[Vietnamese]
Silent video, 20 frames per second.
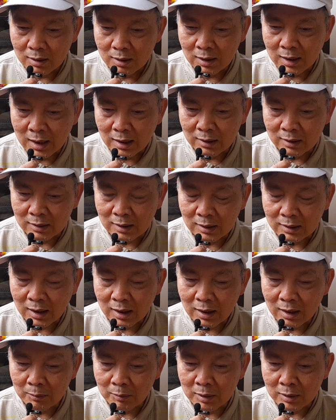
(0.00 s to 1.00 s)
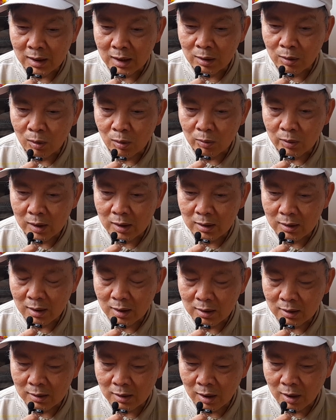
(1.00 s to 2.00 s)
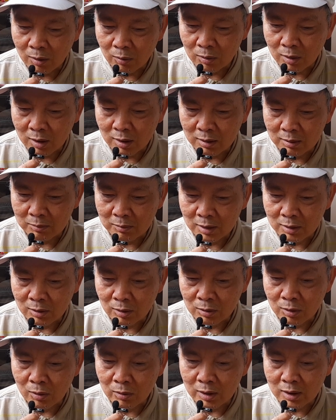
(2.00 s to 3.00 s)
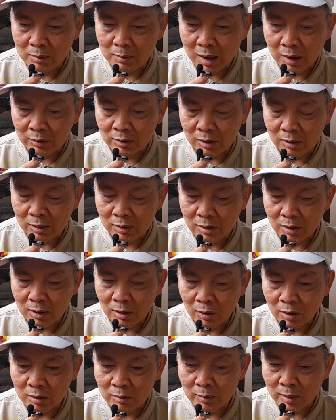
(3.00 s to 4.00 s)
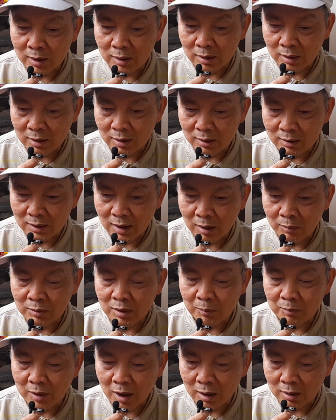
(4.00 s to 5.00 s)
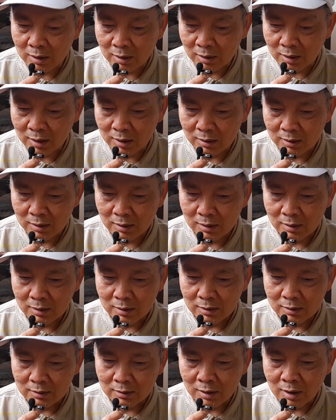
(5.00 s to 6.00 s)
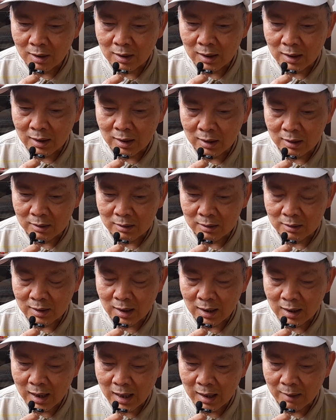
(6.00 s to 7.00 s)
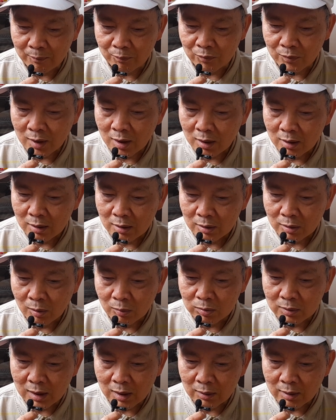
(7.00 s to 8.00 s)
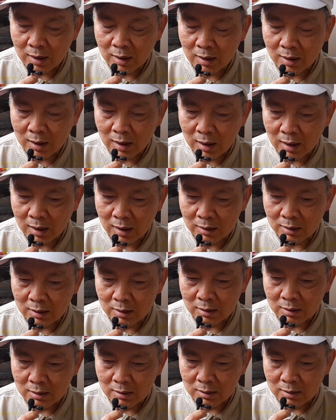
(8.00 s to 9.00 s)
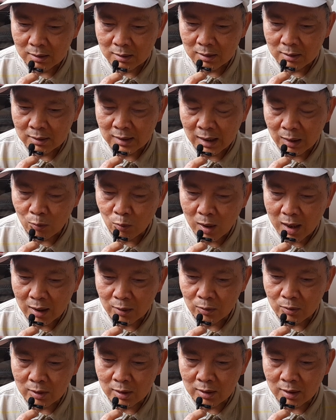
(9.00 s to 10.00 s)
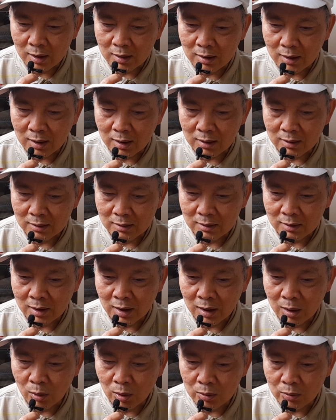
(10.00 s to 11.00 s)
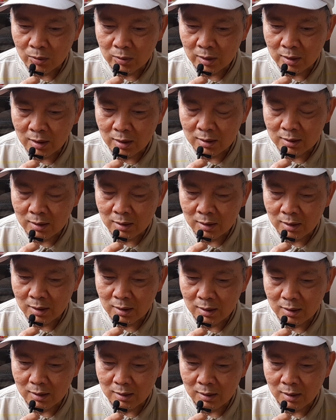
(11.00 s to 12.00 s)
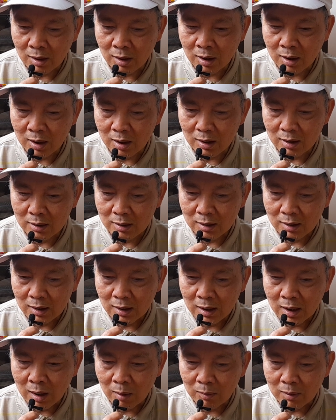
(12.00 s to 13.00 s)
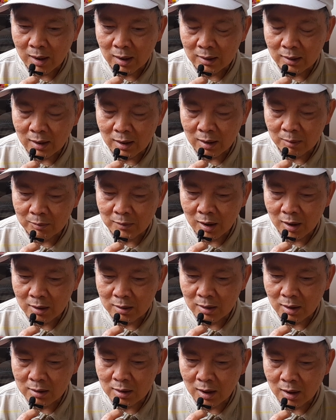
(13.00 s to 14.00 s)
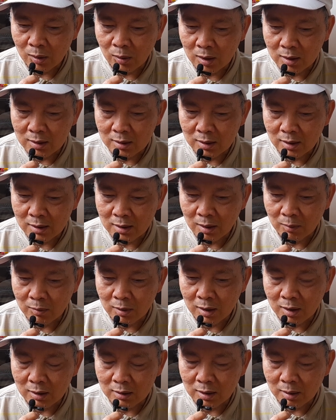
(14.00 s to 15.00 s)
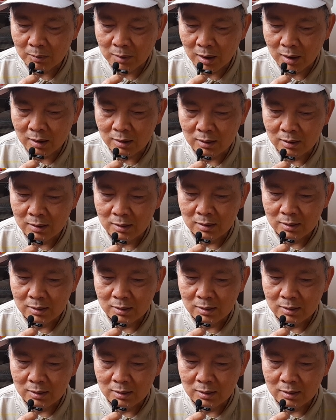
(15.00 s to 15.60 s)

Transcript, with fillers: là người ta thấy là mình đã cố ý rất là nhiều rồi mình còn cố ý bào chữa cho cái lỗi của mình nữa người ta không chấp nhận nữa đó là người ta làm đúng theo cái là văn hóa của người đức ha kỷ luật của người đức người đức họ học hành và làm việc rất kỷ luật chứ không có lơ tơ mơ